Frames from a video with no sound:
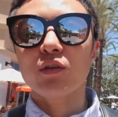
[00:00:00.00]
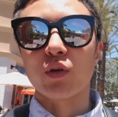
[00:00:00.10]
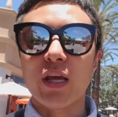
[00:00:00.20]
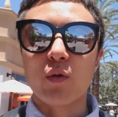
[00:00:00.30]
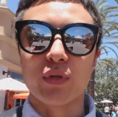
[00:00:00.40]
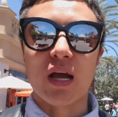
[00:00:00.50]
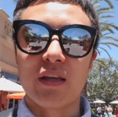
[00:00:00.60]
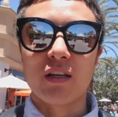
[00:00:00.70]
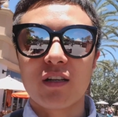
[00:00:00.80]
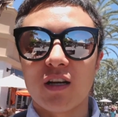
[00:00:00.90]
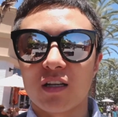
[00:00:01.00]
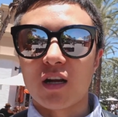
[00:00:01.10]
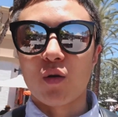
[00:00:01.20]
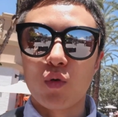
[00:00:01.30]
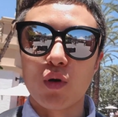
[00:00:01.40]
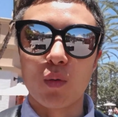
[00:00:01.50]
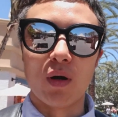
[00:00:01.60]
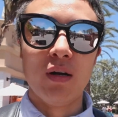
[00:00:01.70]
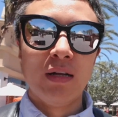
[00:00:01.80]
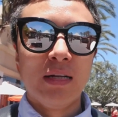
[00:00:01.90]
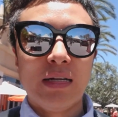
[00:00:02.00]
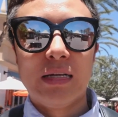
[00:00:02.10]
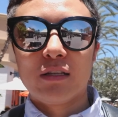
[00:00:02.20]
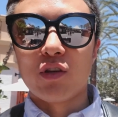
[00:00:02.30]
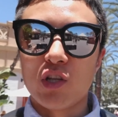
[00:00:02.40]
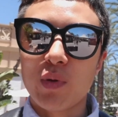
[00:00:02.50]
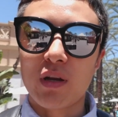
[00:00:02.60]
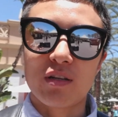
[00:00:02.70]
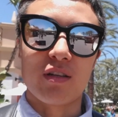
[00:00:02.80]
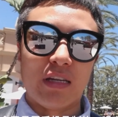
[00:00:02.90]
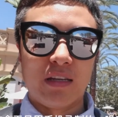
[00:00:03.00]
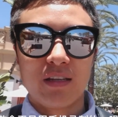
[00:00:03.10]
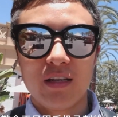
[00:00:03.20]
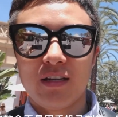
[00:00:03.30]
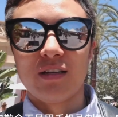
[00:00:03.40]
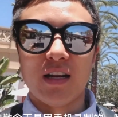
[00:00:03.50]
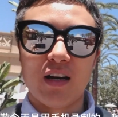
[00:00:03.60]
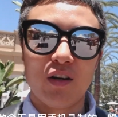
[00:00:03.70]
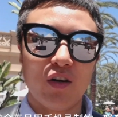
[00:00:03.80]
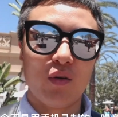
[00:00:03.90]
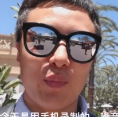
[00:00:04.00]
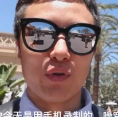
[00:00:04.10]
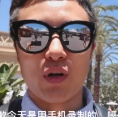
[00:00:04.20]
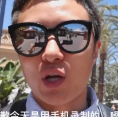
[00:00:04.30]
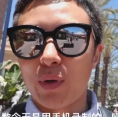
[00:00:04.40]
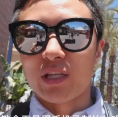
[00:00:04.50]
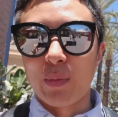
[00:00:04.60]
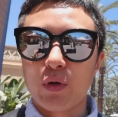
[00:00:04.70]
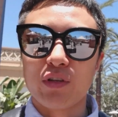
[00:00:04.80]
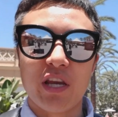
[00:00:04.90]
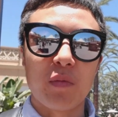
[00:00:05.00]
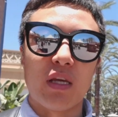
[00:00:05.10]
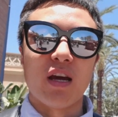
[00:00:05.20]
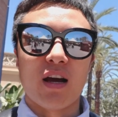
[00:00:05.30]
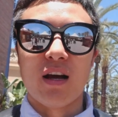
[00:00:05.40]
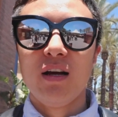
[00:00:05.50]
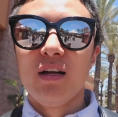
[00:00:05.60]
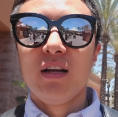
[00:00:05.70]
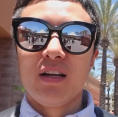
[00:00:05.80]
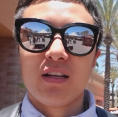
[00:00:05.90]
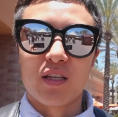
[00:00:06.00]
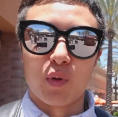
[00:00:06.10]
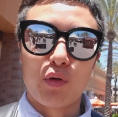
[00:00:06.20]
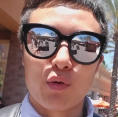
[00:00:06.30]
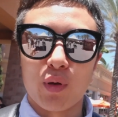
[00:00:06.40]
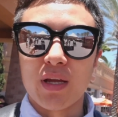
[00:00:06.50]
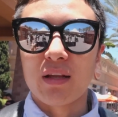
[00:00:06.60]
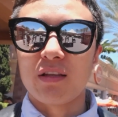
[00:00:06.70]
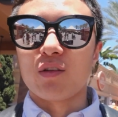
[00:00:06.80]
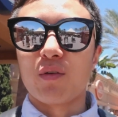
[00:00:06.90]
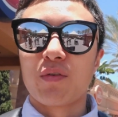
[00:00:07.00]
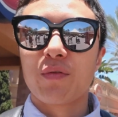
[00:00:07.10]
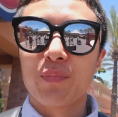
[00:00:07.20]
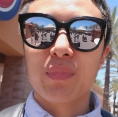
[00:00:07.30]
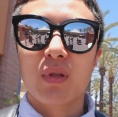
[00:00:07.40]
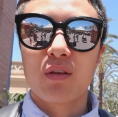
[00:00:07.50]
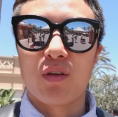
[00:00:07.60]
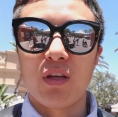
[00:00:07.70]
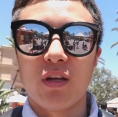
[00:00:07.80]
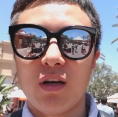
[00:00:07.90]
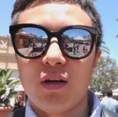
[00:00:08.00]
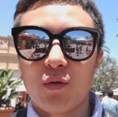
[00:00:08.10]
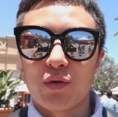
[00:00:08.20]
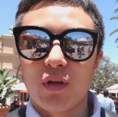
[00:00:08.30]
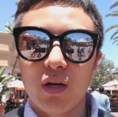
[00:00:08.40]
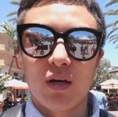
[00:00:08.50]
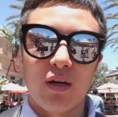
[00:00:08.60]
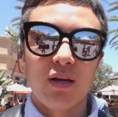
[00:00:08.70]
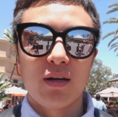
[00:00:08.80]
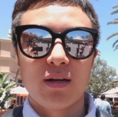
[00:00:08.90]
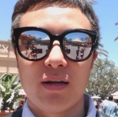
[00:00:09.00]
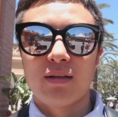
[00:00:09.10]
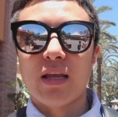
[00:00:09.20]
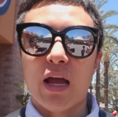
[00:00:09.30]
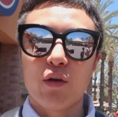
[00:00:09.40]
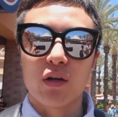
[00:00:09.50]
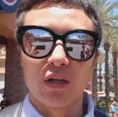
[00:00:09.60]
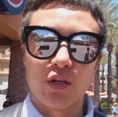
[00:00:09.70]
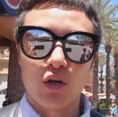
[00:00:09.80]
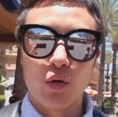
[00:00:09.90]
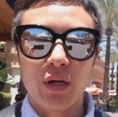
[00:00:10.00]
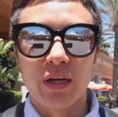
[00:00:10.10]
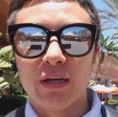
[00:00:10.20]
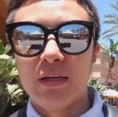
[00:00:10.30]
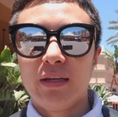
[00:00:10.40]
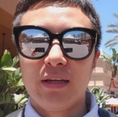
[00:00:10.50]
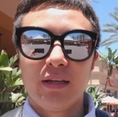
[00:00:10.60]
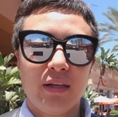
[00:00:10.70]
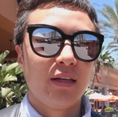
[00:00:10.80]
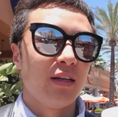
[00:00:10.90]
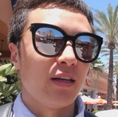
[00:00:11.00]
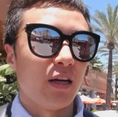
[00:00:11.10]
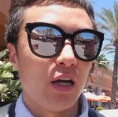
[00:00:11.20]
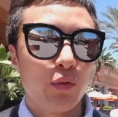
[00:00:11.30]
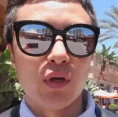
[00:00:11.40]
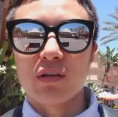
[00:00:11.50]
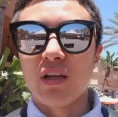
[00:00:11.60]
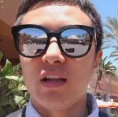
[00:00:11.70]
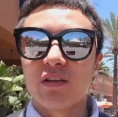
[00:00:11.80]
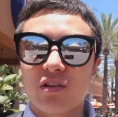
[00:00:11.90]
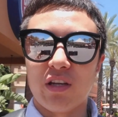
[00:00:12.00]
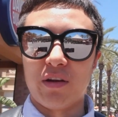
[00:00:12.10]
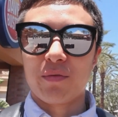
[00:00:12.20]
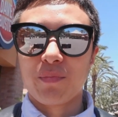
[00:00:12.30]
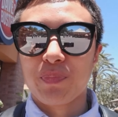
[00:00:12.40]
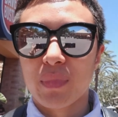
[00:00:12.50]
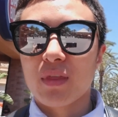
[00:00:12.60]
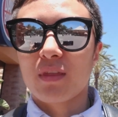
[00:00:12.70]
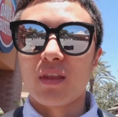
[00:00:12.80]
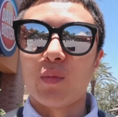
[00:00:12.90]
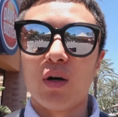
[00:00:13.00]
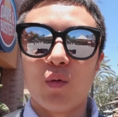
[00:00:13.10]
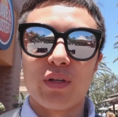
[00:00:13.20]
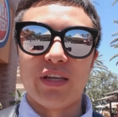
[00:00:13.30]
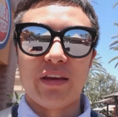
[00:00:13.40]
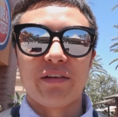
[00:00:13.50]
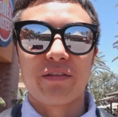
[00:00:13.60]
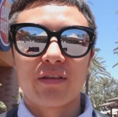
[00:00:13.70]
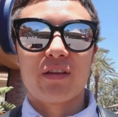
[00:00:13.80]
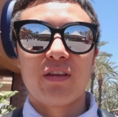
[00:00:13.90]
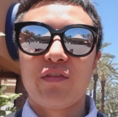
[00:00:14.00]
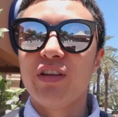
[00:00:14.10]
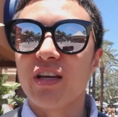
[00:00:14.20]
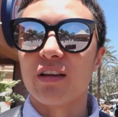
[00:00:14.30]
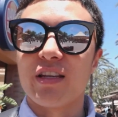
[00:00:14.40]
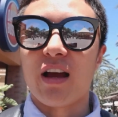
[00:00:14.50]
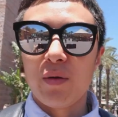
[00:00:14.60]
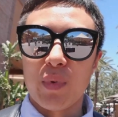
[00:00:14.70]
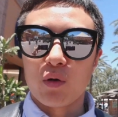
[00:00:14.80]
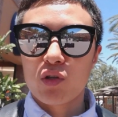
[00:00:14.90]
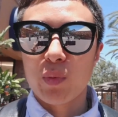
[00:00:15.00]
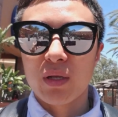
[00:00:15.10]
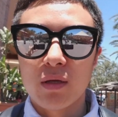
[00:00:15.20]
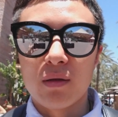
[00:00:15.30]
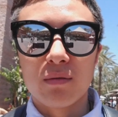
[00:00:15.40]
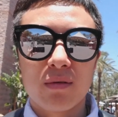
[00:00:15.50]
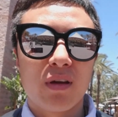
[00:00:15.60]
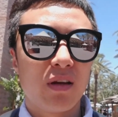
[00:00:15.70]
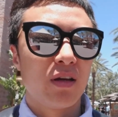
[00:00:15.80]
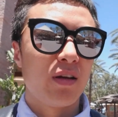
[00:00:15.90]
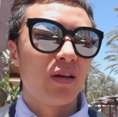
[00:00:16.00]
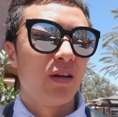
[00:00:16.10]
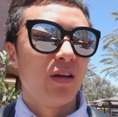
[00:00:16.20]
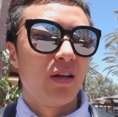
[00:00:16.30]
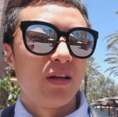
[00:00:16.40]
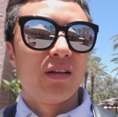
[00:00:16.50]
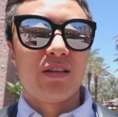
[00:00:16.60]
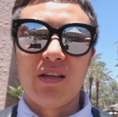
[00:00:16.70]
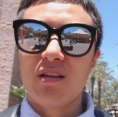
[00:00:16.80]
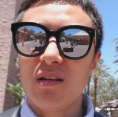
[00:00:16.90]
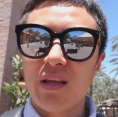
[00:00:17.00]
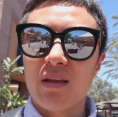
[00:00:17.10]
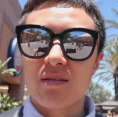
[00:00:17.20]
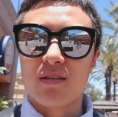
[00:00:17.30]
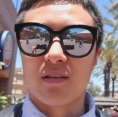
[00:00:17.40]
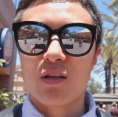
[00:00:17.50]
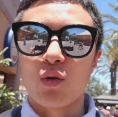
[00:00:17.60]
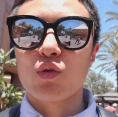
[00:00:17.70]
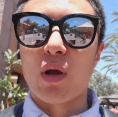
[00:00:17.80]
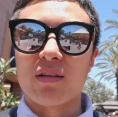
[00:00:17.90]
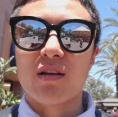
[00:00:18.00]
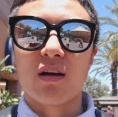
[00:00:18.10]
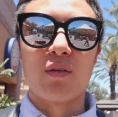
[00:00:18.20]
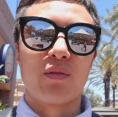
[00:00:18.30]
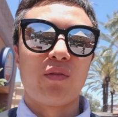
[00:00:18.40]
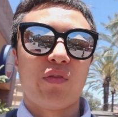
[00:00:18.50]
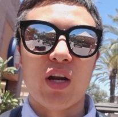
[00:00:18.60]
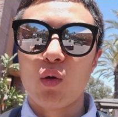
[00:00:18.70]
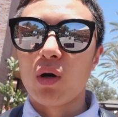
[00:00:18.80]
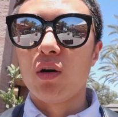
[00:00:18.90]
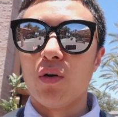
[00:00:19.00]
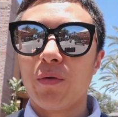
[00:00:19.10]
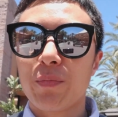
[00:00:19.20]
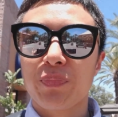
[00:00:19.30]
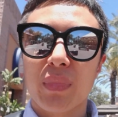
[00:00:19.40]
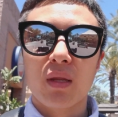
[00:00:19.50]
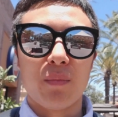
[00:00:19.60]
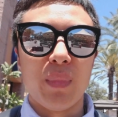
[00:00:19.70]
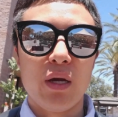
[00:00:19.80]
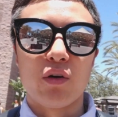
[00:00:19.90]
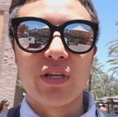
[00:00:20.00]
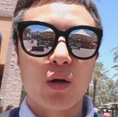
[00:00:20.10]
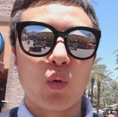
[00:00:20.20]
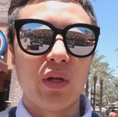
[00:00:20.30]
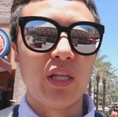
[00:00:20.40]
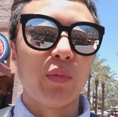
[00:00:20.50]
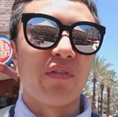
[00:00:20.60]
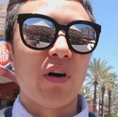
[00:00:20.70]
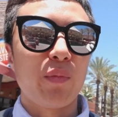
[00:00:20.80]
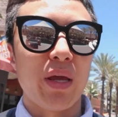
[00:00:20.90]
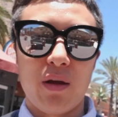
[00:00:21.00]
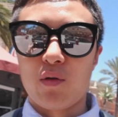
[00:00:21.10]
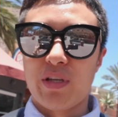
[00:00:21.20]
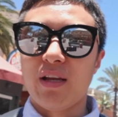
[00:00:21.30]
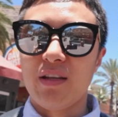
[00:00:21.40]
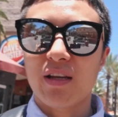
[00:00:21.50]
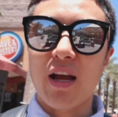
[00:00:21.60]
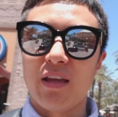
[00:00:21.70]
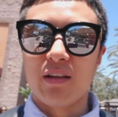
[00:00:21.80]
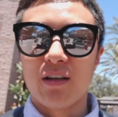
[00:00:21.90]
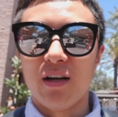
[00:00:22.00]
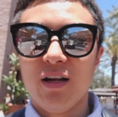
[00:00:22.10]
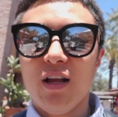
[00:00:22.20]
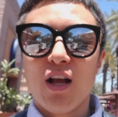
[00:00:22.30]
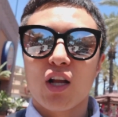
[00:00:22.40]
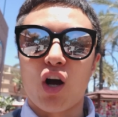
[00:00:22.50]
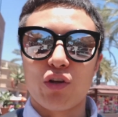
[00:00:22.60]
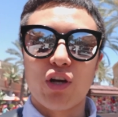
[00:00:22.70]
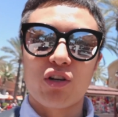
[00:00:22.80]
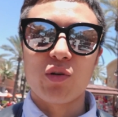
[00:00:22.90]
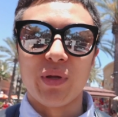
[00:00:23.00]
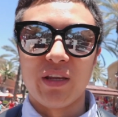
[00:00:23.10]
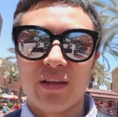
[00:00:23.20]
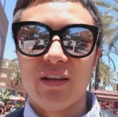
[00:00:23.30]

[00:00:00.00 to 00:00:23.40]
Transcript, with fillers: 昨天我们家一个客人刚刚问过我存支票的事情，然后比如说要不要在背后签名啊，怎么去存啊这种。所以呢，我觉得大家有可能以后会。呃，遇到这类的事情，那么我先分享一下。美国这边呢，其实电子这种转账啊非常落后，没有像国内那么方便。我前两天看一个搞笑视频，